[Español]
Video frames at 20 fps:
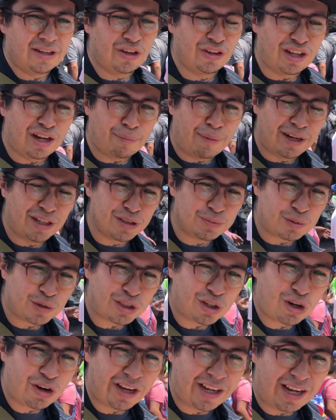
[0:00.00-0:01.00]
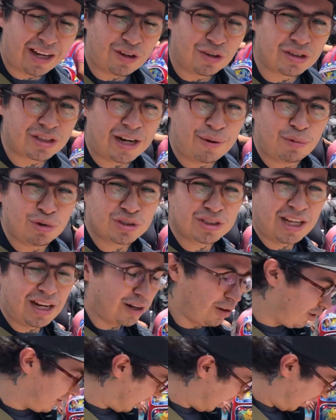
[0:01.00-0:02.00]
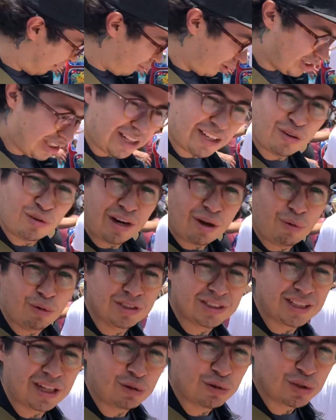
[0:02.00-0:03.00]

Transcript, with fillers: ¿Qué hermanas? Pues creo que ya encontramos algo. Tenemos aquí una bolsa